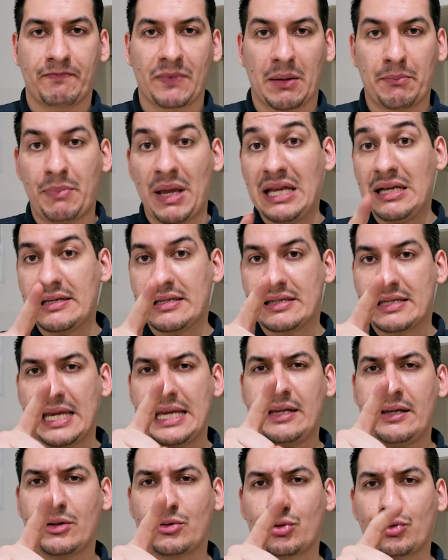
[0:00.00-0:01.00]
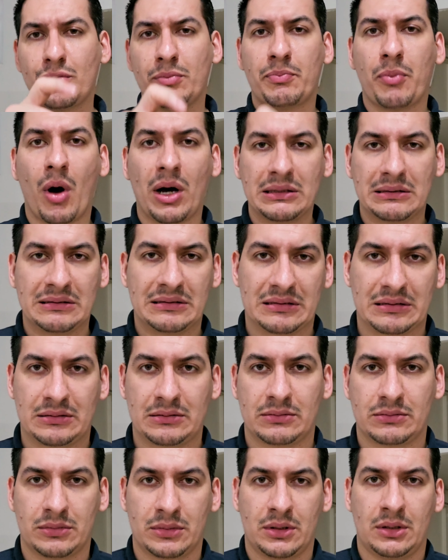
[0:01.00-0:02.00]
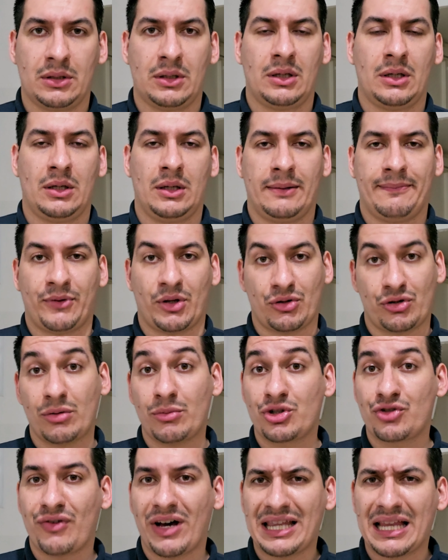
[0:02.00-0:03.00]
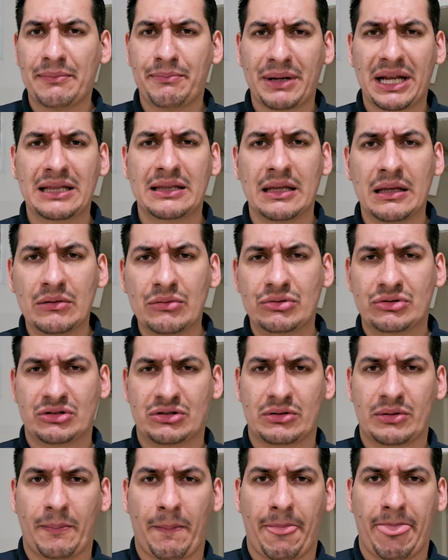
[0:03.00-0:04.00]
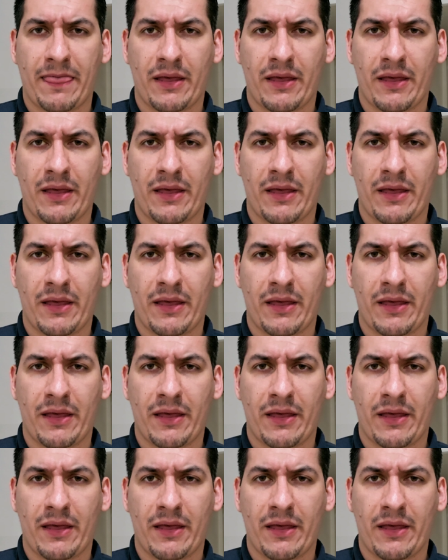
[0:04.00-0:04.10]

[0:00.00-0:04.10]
Bem sei que tudo podes. Nós vamos falar para Deus.